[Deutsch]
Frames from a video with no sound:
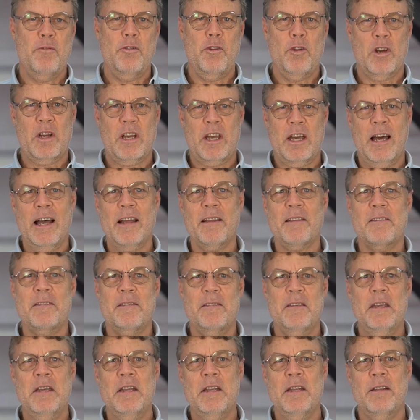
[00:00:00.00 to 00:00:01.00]
für
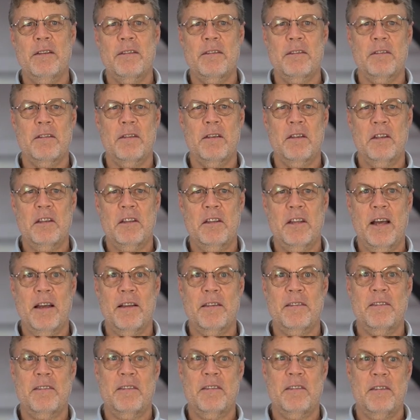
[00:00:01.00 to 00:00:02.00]
Katz sind,
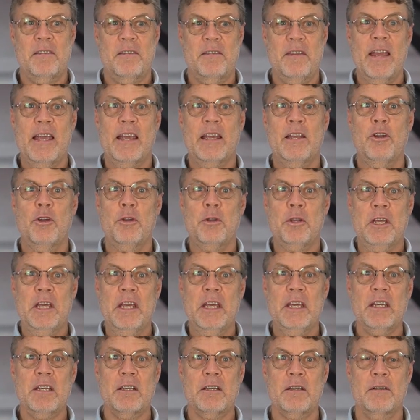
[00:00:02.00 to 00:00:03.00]
das sage nicht
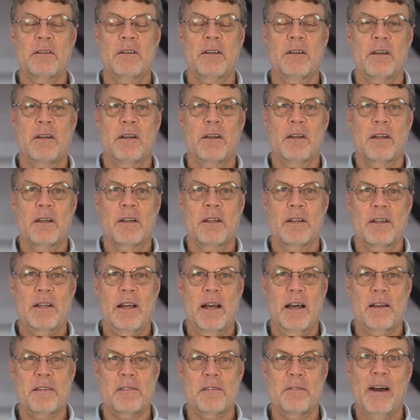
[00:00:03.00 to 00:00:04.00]
ich.
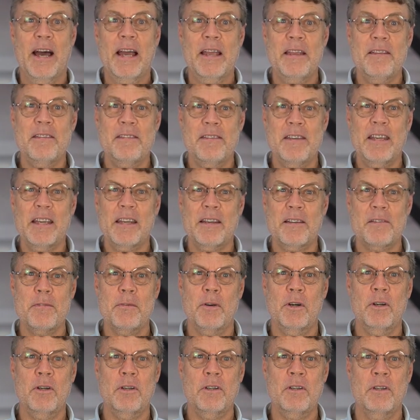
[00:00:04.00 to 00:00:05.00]
Das weiß ich
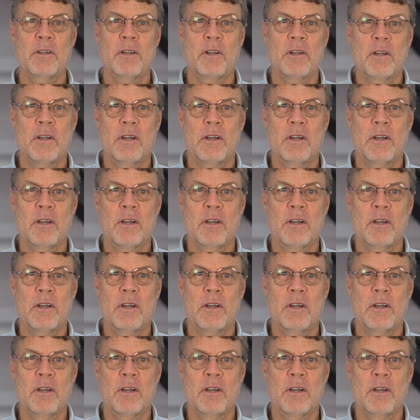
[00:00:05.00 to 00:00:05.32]
zwar,